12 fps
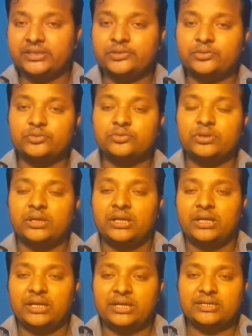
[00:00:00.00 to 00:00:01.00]
কিন্তু
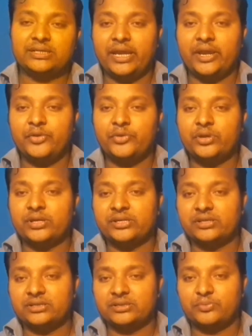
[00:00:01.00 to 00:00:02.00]
অ্যান্ড্রয়েড
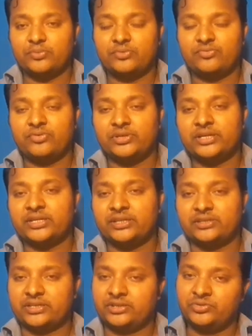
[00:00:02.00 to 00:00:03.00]
ফোনের
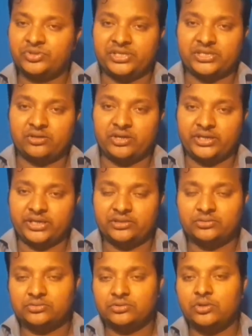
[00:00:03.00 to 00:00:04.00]
ক্ষেত্রে কিন্তু সেটা হয় না
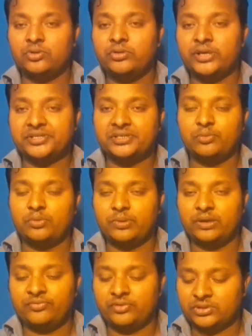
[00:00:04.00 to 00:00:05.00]
ধরুন একটি
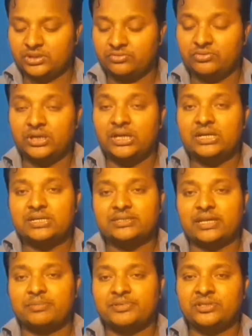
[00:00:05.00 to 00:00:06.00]
মোবাইল ফোন কেউ
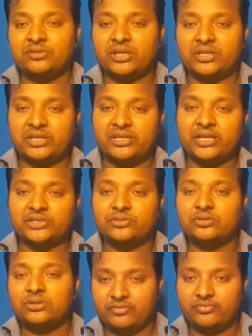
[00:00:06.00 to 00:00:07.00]
সার্ভিসিং করাতে নিয়ে
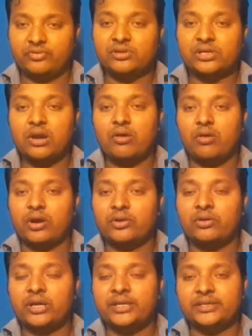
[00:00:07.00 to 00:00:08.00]
আসলো ফোনটা
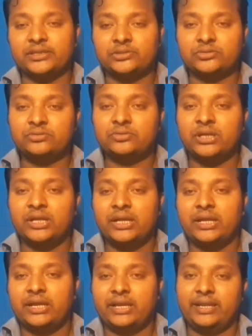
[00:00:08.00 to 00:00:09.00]
অন হয় কিন্তু
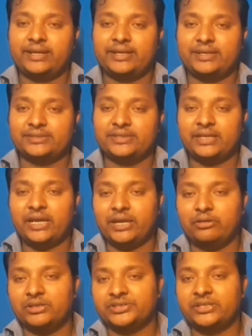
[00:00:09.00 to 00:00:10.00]
লেখা আসে না
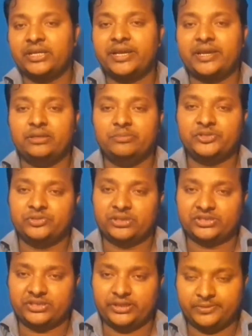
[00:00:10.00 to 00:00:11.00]
আলো আসে না
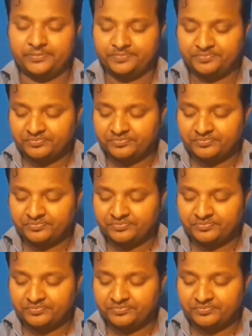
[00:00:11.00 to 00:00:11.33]
অ্যানিমেশন আসে না